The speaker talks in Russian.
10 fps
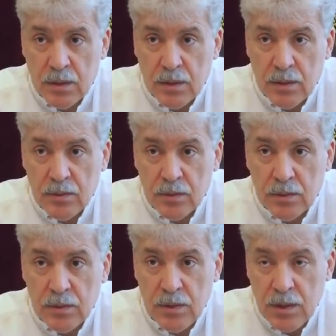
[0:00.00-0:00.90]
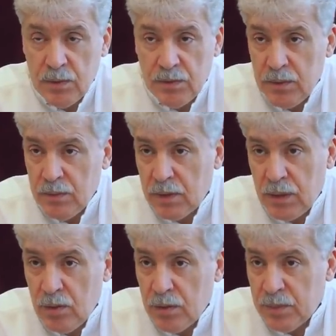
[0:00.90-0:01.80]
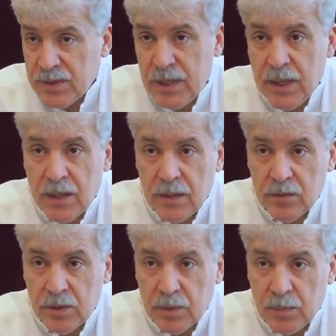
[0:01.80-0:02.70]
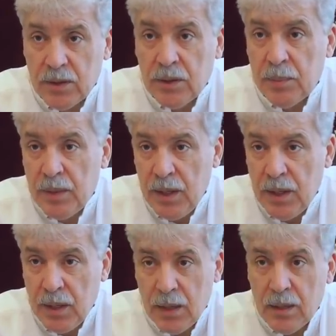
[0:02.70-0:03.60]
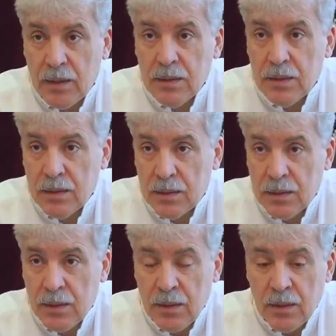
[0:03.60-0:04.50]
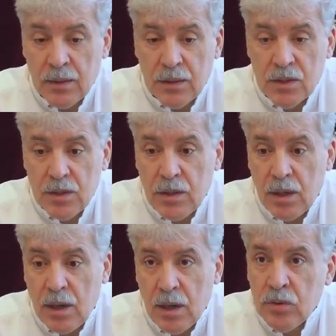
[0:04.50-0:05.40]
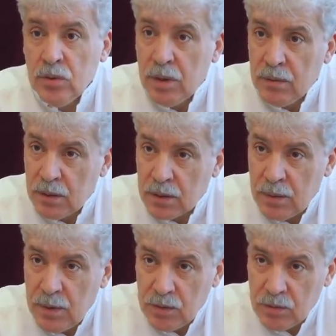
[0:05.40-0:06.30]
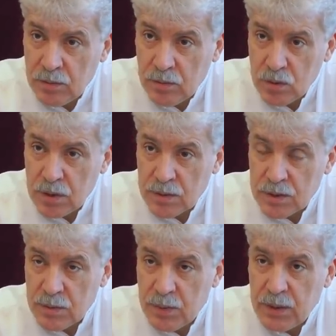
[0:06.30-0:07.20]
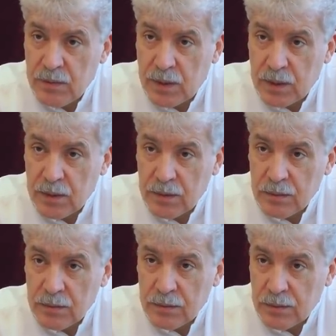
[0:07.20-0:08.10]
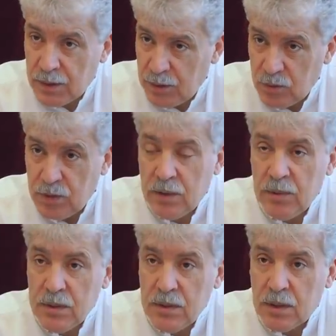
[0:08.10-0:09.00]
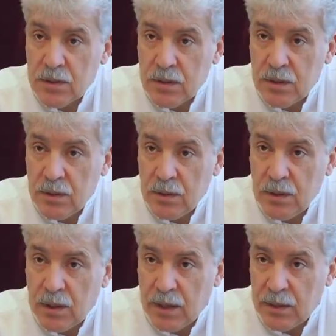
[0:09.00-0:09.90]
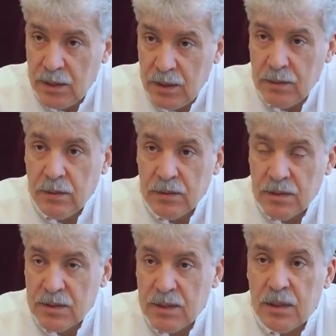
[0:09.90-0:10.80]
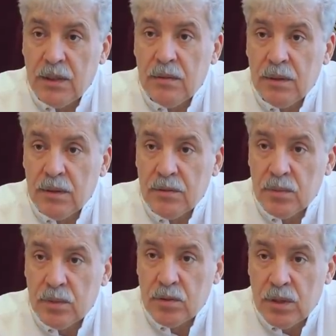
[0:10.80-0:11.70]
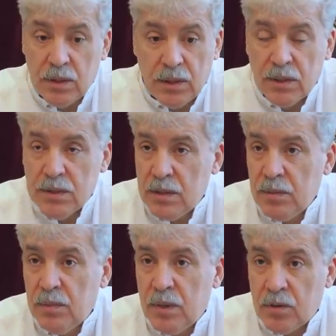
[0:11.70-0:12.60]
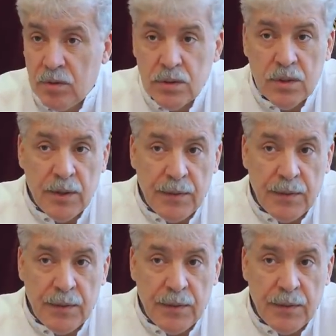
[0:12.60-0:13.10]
Вот. И сейчас мы видим в районе постоянные вот эти подтопления, решение, а кто давал команду мусором засыпать овраги? Районная администрация. Она санкционировала это все, потому что она никогда с этим не боролась.